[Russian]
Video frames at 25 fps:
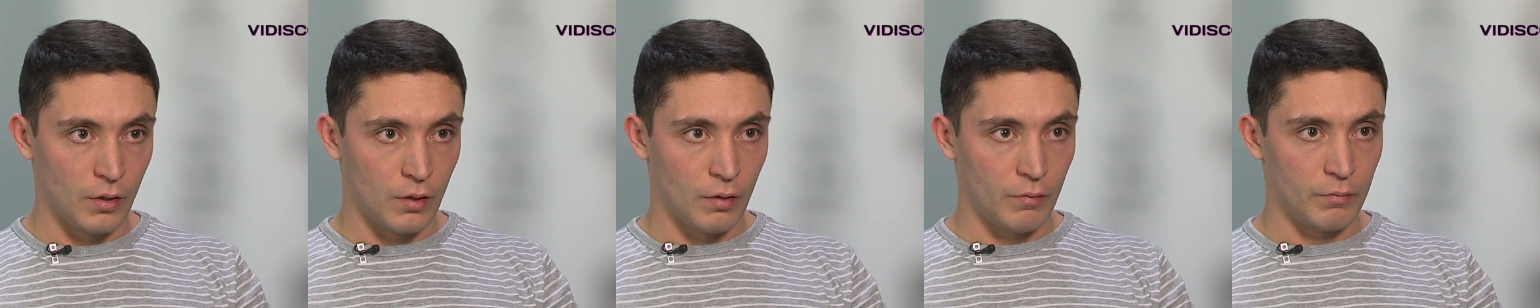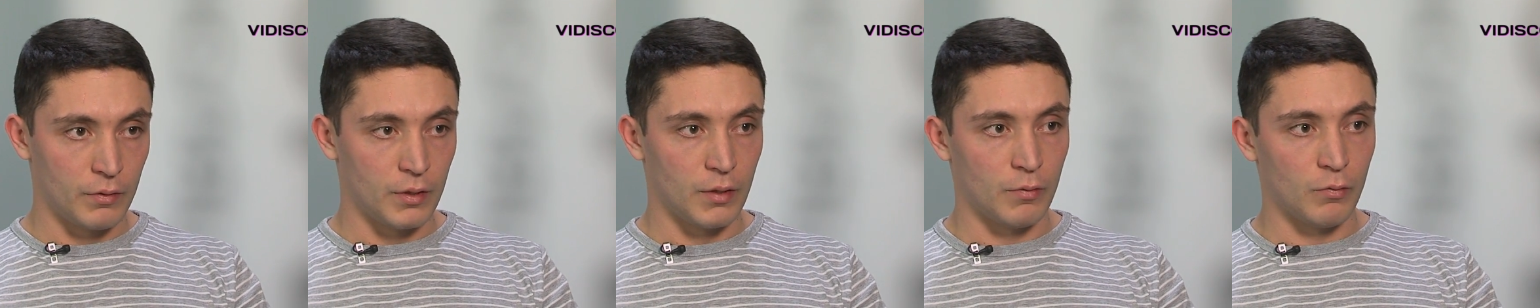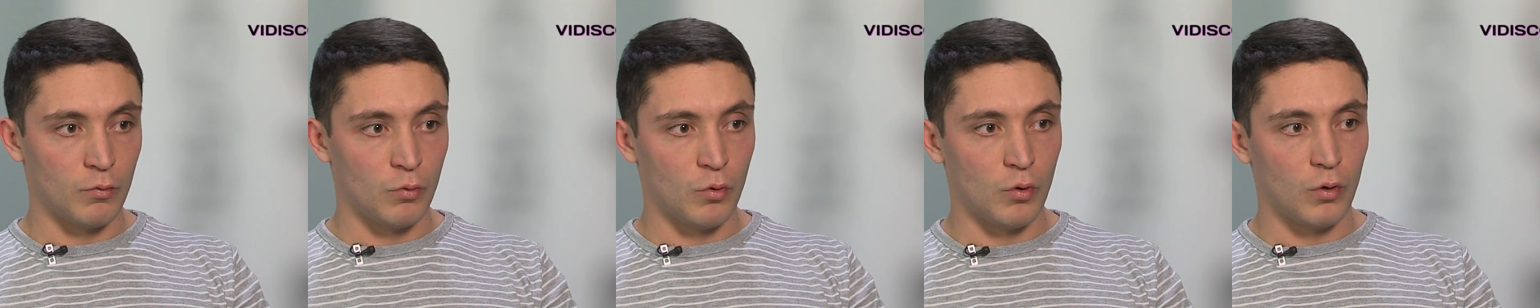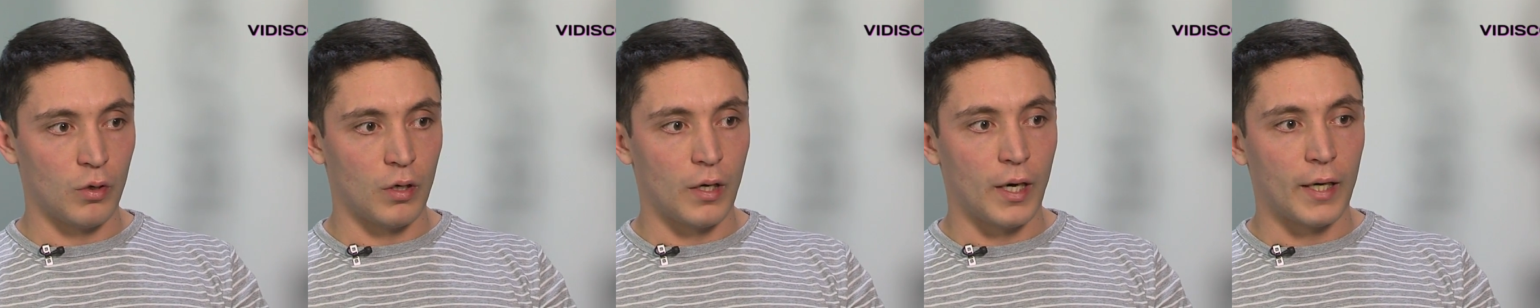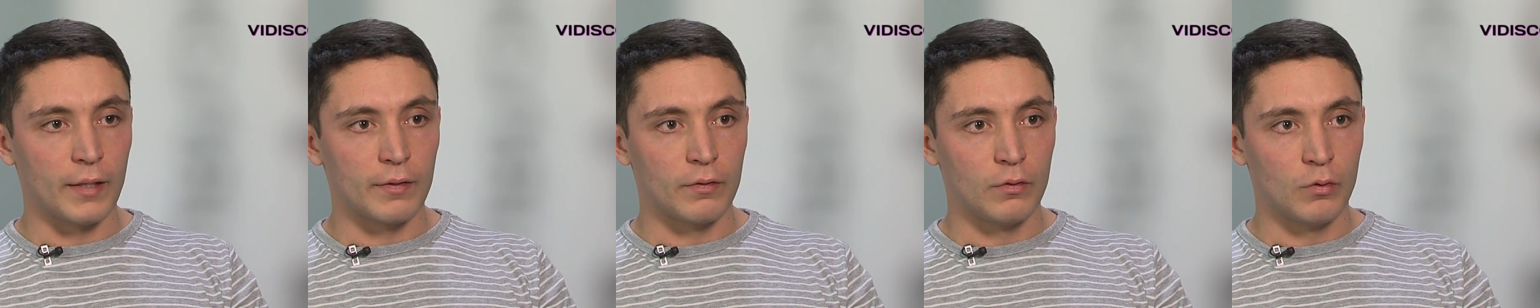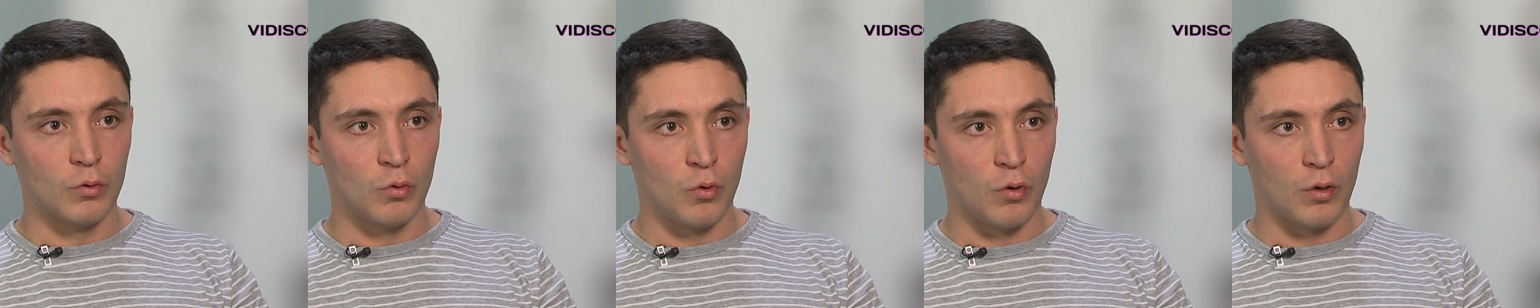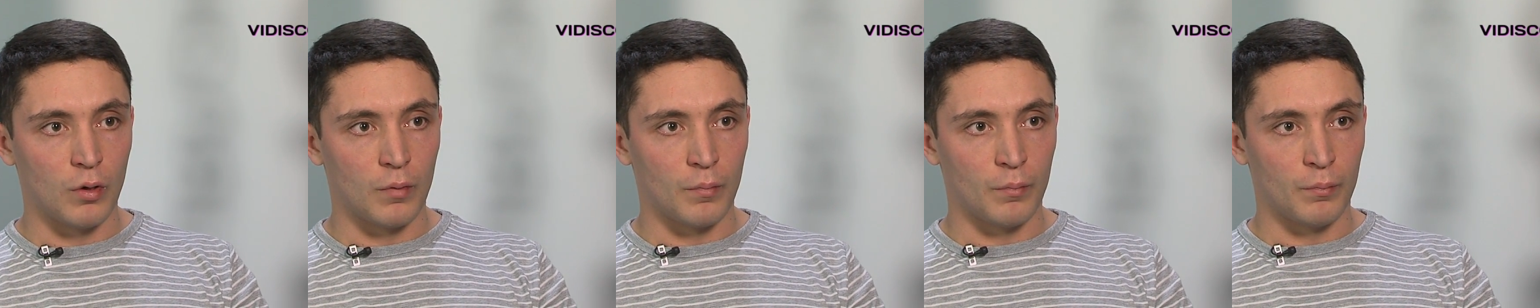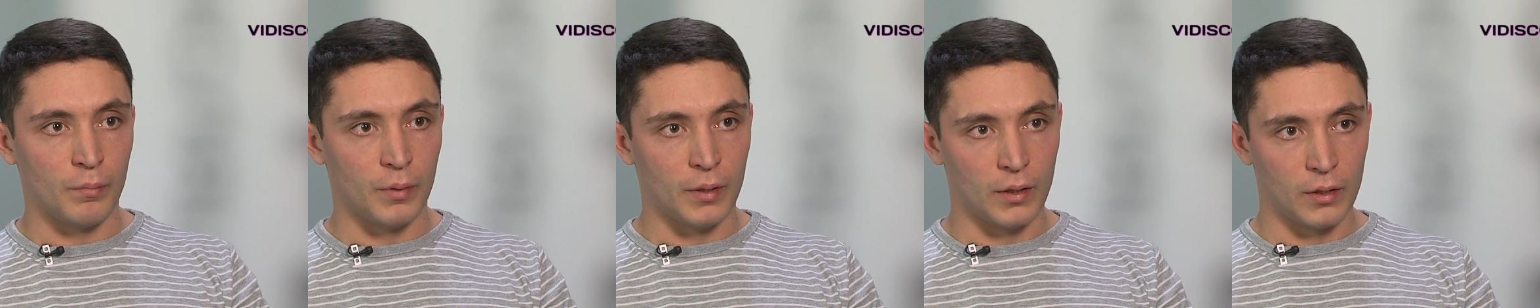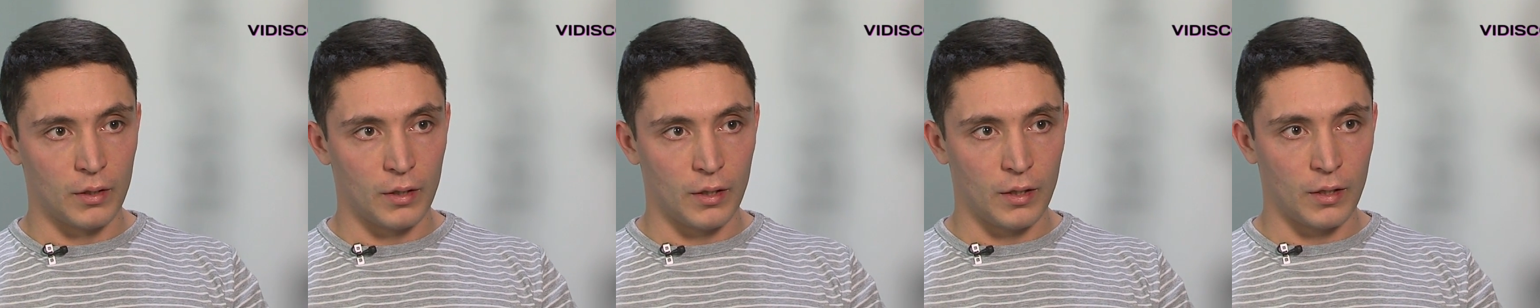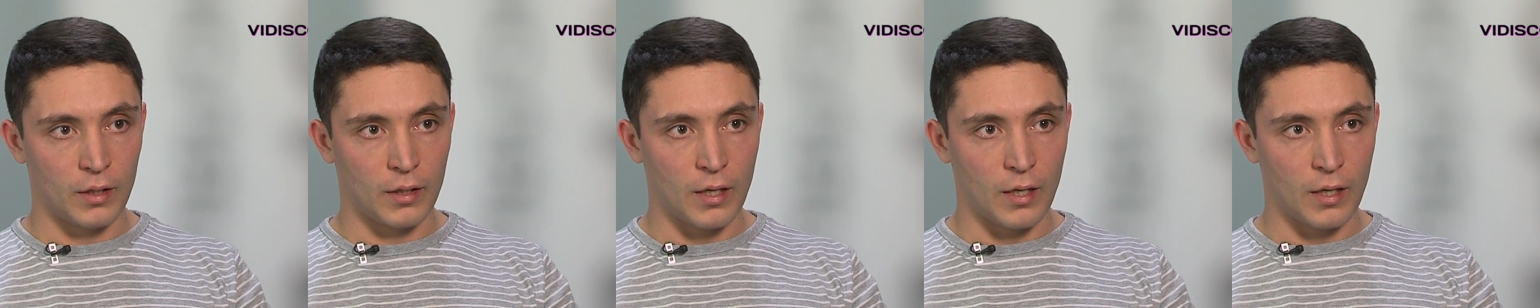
всего одно было,